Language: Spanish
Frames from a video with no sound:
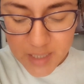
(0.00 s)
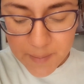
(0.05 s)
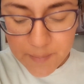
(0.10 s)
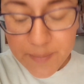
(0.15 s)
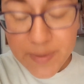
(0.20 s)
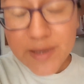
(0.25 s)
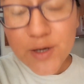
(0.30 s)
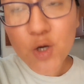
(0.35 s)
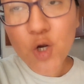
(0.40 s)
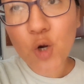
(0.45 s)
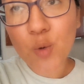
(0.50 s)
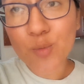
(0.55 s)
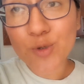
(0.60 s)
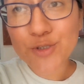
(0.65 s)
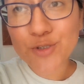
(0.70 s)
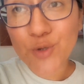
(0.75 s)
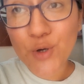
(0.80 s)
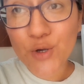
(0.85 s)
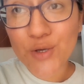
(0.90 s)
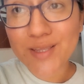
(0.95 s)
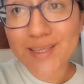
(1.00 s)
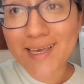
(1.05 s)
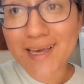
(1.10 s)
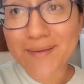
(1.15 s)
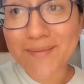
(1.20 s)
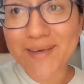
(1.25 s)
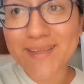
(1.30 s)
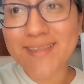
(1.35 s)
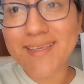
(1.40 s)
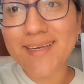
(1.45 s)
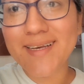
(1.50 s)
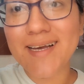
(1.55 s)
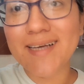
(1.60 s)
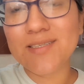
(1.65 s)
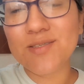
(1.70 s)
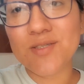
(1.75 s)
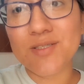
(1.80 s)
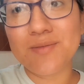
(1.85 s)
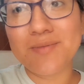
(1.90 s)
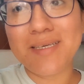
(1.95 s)
pero como soy diabética,
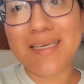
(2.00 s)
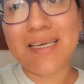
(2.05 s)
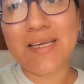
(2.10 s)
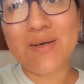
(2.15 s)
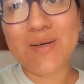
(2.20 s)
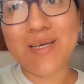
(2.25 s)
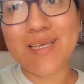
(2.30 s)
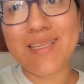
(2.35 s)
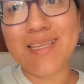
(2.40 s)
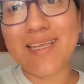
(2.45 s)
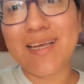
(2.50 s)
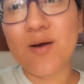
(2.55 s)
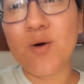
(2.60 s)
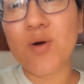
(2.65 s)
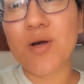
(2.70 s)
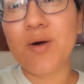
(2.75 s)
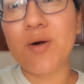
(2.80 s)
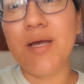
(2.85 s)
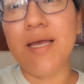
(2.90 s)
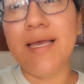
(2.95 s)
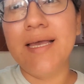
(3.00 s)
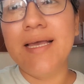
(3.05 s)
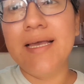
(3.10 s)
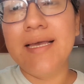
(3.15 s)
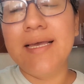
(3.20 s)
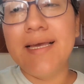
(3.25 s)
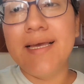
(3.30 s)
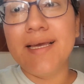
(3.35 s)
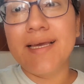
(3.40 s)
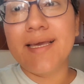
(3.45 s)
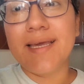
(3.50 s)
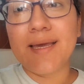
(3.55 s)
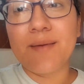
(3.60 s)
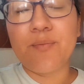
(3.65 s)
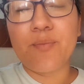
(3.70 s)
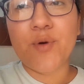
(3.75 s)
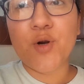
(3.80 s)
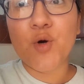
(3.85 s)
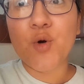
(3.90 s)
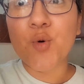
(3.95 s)
entonces me dijeron que tengo que,
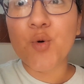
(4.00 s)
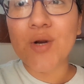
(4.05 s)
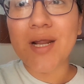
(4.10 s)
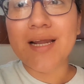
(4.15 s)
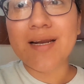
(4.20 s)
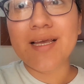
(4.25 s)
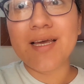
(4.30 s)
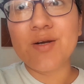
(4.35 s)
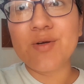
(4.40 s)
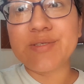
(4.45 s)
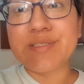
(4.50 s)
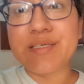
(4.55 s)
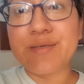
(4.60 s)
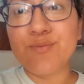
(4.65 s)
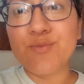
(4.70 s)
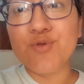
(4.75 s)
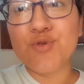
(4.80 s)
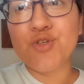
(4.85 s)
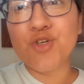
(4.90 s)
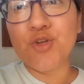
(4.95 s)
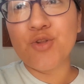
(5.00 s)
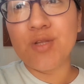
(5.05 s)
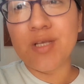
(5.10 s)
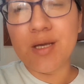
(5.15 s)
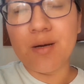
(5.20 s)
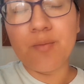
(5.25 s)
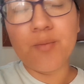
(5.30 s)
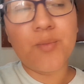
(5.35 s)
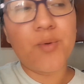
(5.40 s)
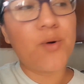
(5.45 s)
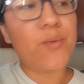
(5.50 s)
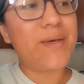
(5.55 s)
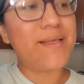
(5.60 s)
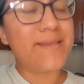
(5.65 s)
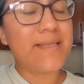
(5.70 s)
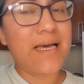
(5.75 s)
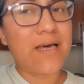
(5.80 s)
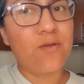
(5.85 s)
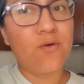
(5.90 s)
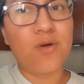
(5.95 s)
procurar que no esté mucho tiempo
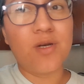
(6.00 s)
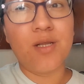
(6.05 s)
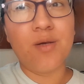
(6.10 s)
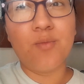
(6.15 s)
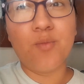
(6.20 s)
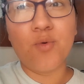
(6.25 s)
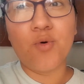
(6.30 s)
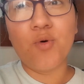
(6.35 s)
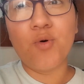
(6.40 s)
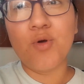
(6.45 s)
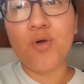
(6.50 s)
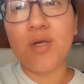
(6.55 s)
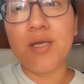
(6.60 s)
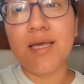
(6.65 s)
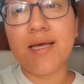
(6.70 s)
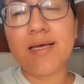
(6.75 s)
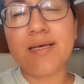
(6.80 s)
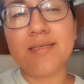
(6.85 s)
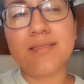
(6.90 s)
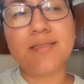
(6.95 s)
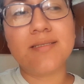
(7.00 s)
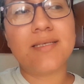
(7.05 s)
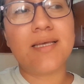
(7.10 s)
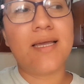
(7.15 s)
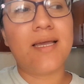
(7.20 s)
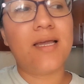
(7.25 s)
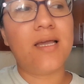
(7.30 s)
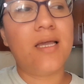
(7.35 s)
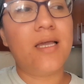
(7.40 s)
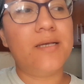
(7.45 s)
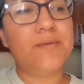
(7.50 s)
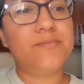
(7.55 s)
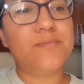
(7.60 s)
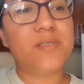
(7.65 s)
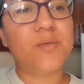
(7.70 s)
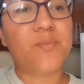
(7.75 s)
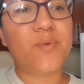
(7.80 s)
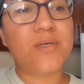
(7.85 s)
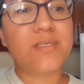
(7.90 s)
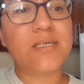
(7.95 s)
vendado ni muy, este,
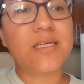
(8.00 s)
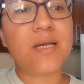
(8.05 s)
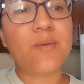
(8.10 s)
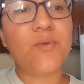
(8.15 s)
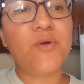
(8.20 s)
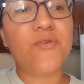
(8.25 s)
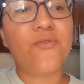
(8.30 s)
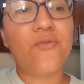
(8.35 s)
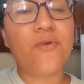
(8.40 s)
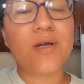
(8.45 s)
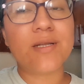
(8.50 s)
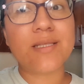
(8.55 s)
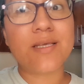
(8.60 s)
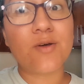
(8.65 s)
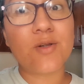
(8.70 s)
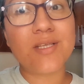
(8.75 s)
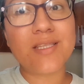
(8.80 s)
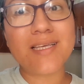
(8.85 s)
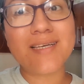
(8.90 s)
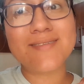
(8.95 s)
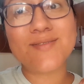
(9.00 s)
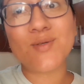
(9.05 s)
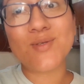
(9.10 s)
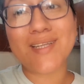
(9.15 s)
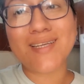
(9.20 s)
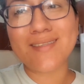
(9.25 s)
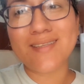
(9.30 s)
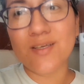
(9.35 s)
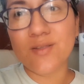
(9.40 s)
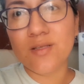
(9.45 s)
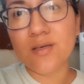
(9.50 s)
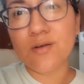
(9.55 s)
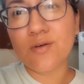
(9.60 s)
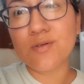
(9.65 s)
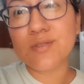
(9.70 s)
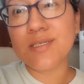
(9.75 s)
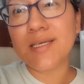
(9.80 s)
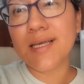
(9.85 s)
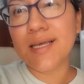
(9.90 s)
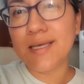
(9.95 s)
se puede decir que muy fuerte. Ahorita estoy tratando de
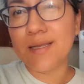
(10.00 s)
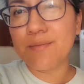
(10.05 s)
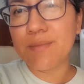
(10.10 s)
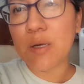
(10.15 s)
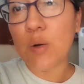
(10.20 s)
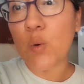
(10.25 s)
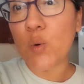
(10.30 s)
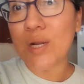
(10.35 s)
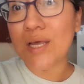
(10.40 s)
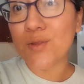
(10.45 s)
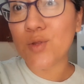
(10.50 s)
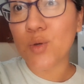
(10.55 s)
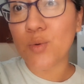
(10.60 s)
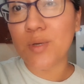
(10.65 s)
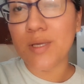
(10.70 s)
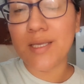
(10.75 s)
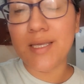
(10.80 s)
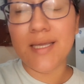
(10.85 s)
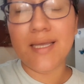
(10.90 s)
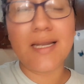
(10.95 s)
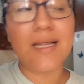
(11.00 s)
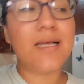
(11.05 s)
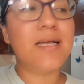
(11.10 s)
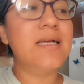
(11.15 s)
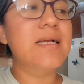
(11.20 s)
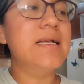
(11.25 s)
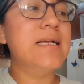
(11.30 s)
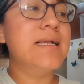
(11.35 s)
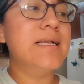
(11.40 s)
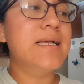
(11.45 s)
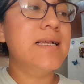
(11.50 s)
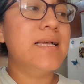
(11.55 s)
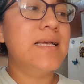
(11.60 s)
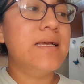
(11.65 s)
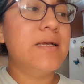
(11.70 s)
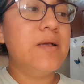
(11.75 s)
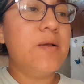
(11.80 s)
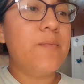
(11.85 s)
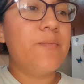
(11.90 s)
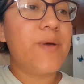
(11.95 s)
conseguirme una tobillera,
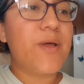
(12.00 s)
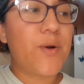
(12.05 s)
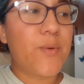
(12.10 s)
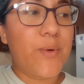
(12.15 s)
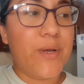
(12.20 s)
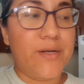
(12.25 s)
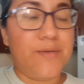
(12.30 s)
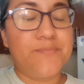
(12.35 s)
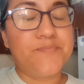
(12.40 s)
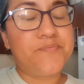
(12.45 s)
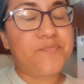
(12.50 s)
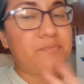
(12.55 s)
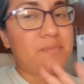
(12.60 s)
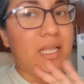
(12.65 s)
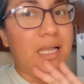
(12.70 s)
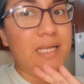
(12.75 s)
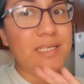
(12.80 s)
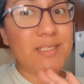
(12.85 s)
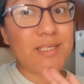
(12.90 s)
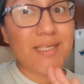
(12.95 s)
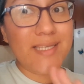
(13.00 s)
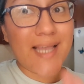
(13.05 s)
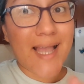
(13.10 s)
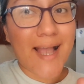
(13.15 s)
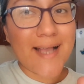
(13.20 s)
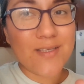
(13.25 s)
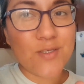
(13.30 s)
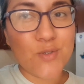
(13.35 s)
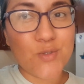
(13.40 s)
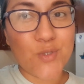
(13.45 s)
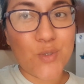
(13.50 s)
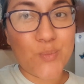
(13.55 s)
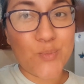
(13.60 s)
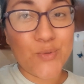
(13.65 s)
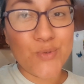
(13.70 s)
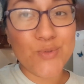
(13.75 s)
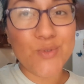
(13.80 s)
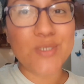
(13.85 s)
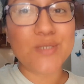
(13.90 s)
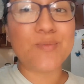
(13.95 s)
pero bueno, ese ya es otro
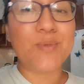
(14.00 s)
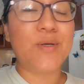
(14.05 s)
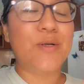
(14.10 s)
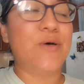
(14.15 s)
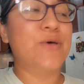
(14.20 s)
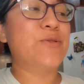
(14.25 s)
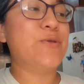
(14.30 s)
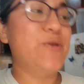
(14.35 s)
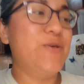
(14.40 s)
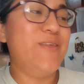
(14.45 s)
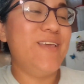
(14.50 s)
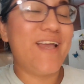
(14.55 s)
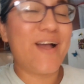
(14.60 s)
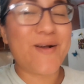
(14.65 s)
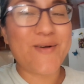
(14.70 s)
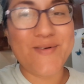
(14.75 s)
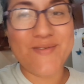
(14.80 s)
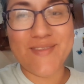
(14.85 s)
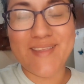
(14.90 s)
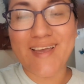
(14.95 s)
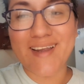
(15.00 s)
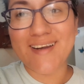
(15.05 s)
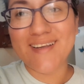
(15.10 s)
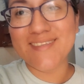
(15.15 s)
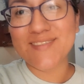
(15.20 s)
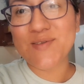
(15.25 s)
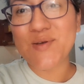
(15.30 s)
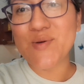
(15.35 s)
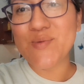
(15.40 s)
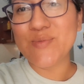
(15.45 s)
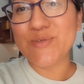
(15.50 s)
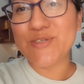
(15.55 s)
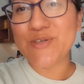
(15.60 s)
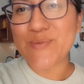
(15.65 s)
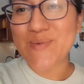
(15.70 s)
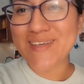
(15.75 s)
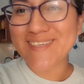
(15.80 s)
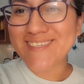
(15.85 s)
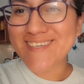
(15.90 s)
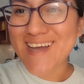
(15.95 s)
punto, espero otro día contarles con mucho
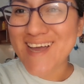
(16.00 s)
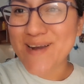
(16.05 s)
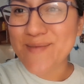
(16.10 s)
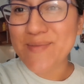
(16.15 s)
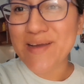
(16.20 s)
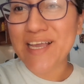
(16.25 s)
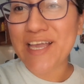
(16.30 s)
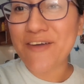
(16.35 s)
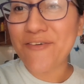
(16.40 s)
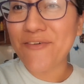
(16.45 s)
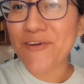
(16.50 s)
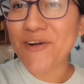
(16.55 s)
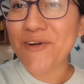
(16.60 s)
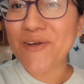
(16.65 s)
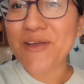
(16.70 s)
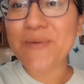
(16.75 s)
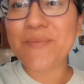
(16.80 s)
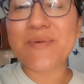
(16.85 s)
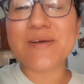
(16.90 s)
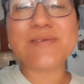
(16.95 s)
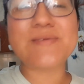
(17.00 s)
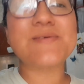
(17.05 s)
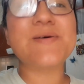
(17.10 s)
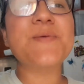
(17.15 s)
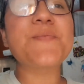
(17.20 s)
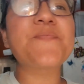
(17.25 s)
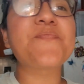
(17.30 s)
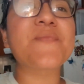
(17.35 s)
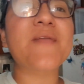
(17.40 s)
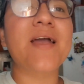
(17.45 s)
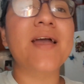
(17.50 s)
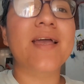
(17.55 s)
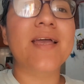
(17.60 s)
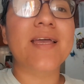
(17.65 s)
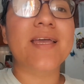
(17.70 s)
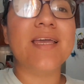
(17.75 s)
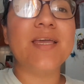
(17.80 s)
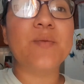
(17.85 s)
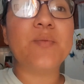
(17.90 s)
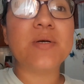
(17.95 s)
más calma qué fue lo que pasó.
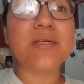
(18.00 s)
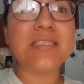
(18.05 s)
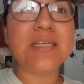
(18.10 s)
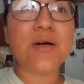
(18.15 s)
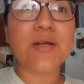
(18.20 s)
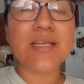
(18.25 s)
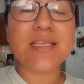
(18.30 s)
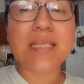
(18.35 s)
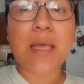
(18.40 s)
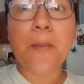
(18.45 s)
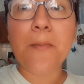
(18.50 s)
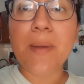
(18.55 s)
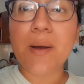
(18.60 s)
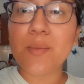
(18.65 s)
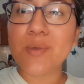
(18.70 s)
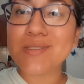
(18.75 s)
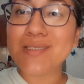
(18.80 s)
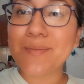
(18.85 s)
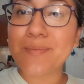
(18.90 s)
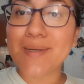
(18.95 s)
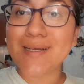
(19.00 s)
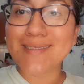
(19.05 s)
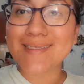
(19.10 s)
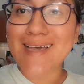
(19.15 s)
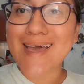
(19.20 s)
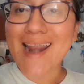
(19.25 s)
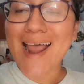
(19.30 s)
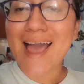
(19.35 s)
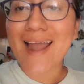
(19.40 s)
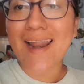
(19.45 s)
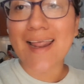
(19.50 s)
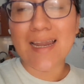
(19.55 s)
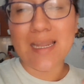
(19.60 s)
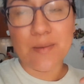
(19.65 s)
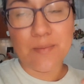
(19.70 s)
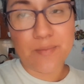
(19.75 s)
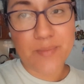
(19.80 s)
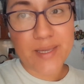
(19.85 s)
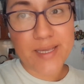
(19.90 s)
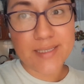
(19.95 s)
Y pues ya ahorita vamos a pasar a la
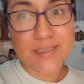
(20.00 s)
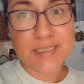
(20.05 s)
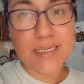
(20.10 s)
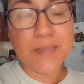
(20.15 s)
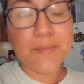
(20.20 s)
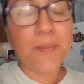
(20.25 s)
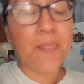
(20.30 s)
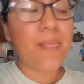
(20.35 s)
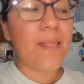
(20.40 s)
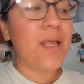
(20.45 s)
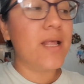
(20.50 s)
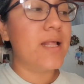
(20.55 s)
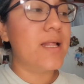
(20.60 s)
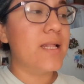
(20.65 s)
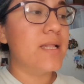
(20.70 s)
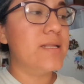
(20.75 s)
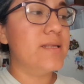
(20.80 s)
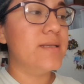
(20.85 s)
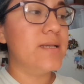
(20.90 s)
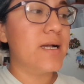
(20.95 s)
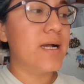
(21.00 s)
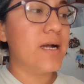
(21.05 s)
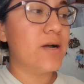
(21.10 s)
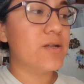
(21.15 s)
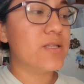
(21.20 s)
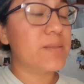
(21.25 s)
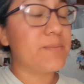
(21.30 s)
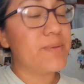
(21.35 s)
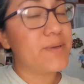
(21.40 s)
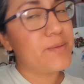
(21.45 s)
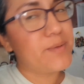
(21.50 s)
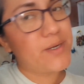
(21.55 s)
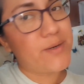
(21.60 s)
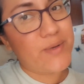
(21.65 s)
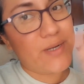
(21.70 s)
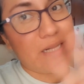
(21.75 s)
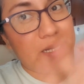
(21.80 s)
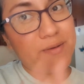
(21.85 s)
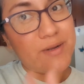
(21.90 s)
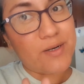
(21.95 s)
limpieza. Ya primero
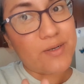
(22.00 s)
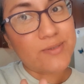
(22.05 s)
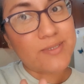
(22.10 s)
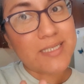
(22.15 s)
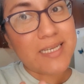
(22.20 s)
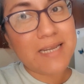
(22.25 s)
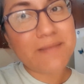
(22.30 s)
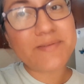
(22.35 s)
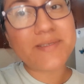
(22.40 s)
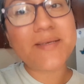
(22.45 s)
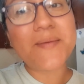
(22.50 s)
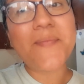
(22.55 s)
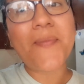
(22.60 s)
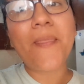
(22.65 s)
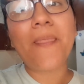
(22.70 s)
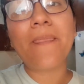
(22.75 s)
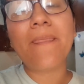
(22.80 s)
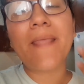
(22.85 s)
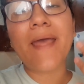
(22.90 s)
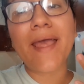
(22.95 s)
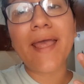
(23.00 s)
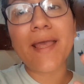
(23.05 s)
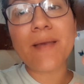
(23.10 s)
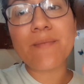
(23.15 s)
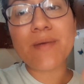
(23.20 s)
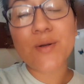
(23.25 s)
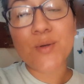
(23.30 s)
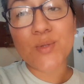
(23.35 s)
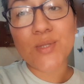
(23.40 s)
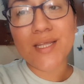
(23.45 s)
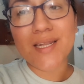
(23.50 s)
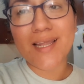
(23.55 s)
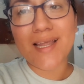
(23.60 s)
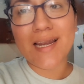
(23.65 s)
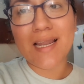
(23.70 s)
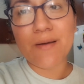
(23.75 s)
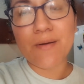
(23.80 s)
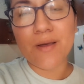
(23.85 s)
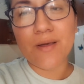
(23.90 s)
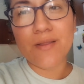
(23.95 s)
van a ver los clips de mi rutina de
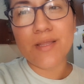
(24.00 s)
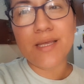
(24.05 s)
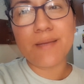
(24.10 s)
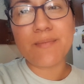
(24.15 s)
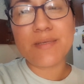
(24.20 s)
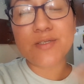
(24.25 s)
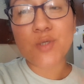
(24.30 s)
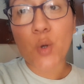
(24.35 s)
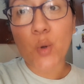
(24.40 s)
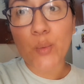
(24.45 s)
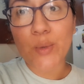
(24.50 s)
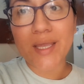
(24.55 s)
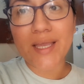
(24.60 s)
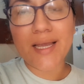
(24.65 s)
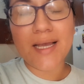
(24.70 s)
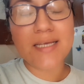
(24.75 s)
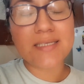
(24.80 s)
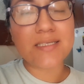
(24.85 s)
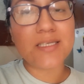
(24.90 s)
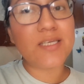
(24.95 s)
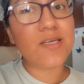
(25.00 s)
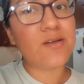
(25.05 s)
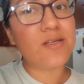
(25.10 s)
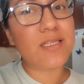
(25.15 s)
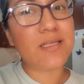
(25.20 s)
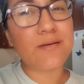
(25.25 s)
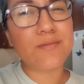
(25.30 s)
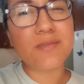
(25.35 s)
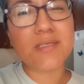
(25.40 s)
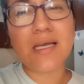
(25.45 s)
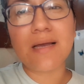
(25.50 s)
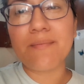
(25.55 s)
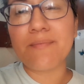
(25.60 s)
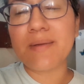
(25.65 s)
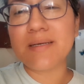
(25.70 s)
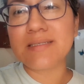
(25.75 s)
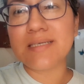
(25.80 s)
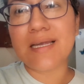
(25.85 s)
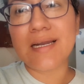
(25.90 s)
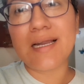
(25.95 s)
lavado de mis cobijas y ahorita vamos a
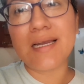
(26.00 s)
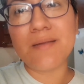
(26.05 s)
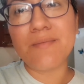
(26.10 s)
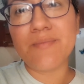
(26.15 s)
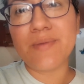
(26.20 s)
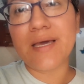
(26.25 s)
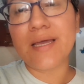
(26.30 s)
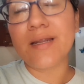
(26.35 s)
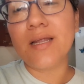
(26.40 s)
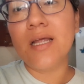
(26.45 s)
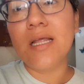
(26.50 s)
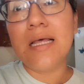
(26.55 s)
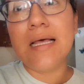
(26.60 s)
pasar a limpiar